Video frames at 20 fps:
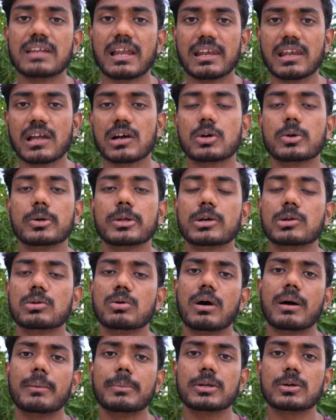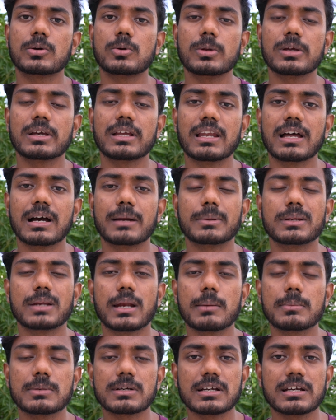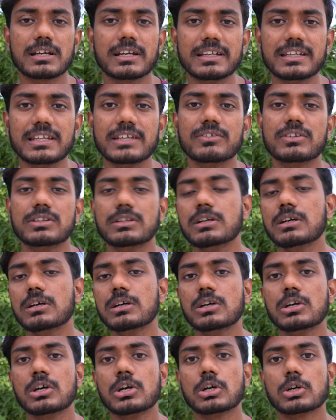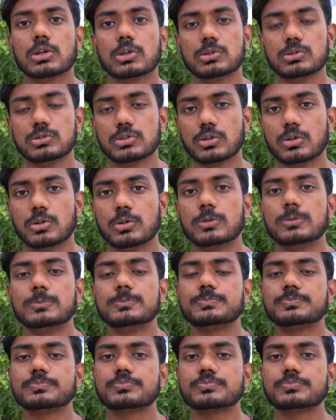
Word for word: நல்லா குடிக்கணும் அப்படி குடிக்கல அப்படின்னா நமக்கு கிட்னி வந்து கொஞ்சம்